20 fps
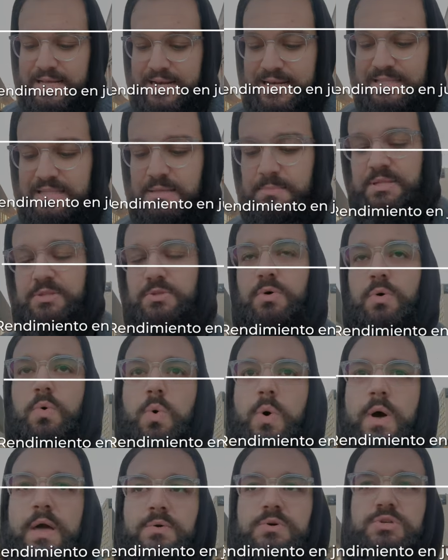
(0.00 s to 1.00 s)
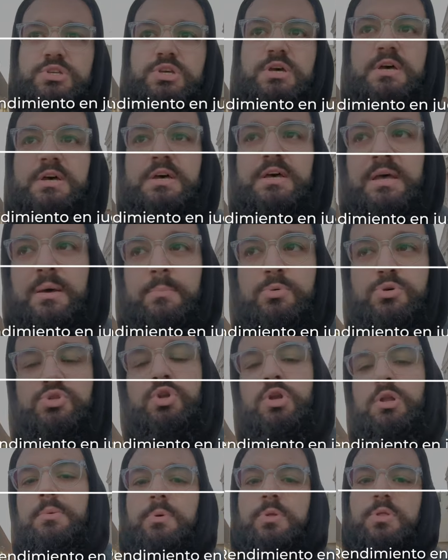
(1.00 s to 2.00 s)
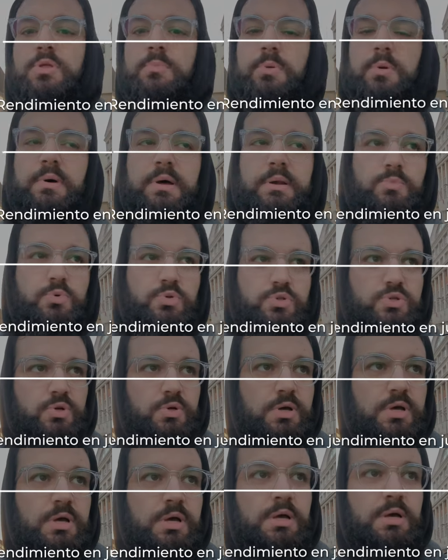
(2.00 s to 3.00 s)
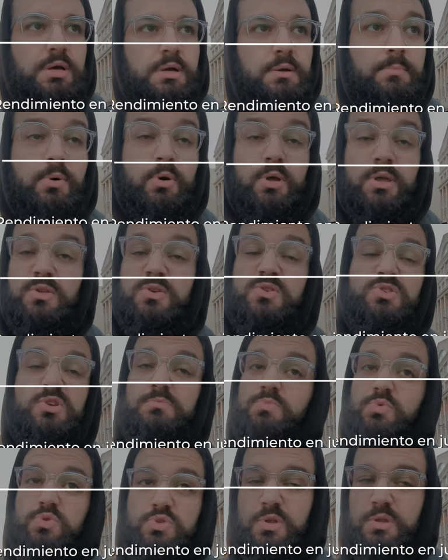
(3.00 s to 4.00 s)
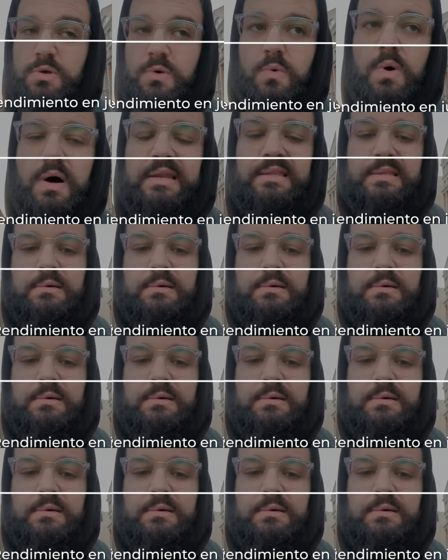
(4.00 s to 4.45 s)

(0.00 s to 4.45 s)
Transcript: Rendimiento en juegos. Pues no lo he podido probar mucho, porque yo no soy mucho de jugar